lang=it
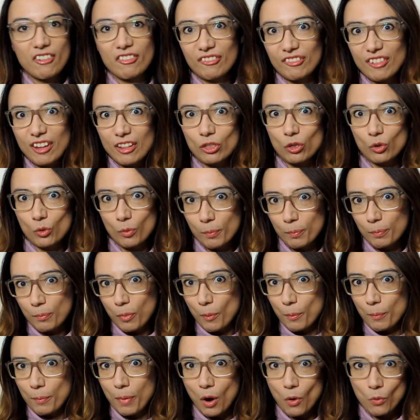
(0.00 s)
Fanno un
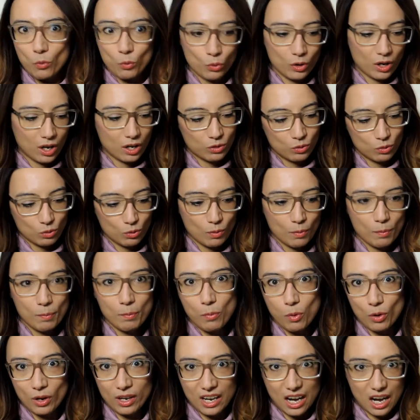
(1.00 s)
po' paura, sono
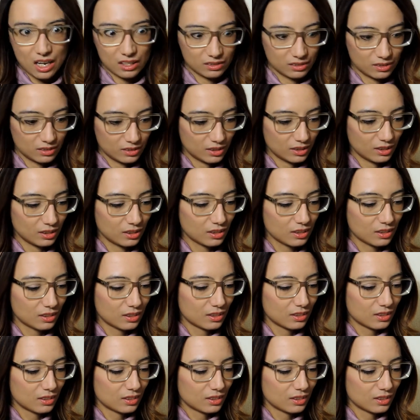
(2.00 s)
un po' grandi.